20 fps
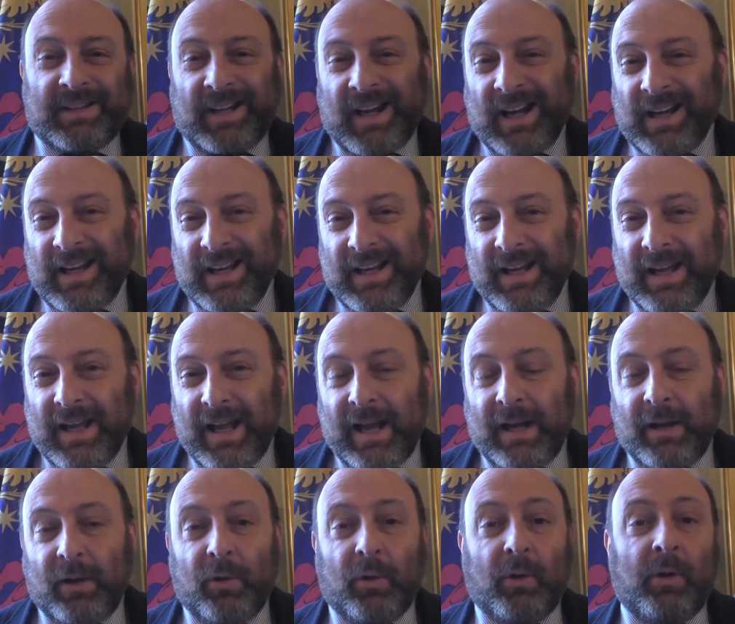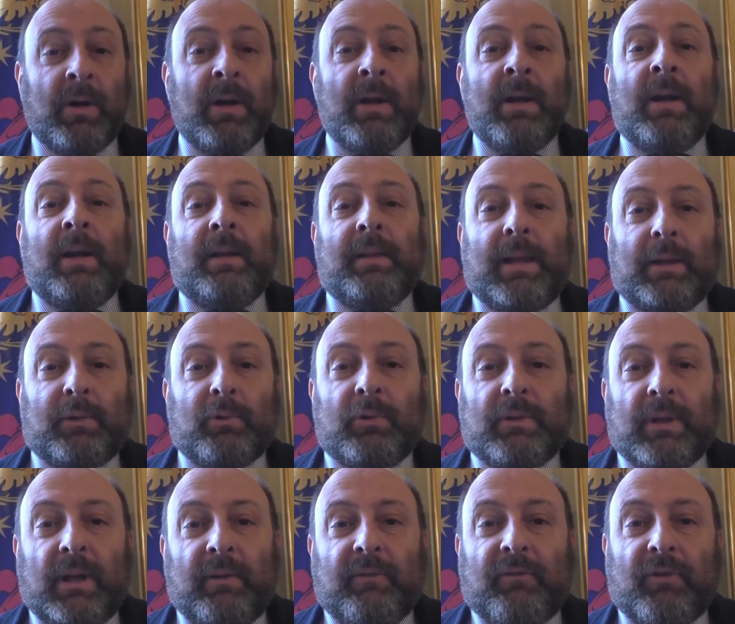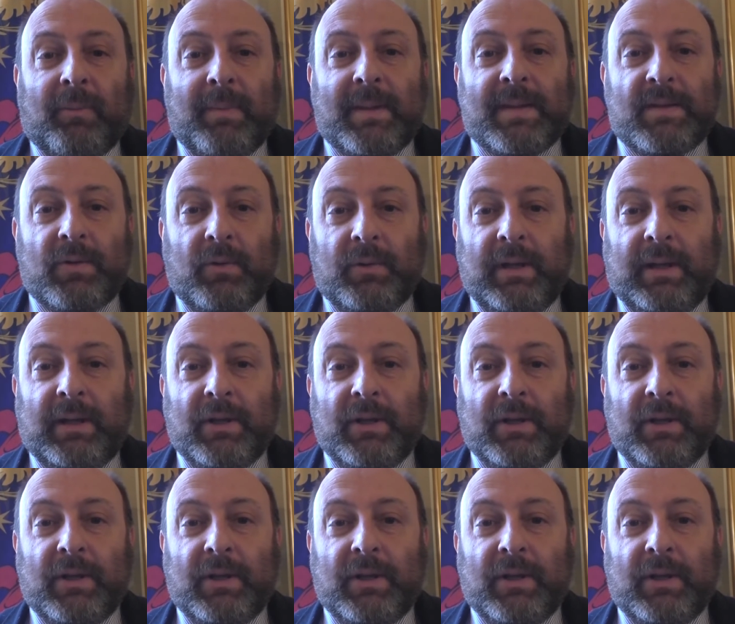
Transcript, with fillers: trarre in inganno da tutte le informazioni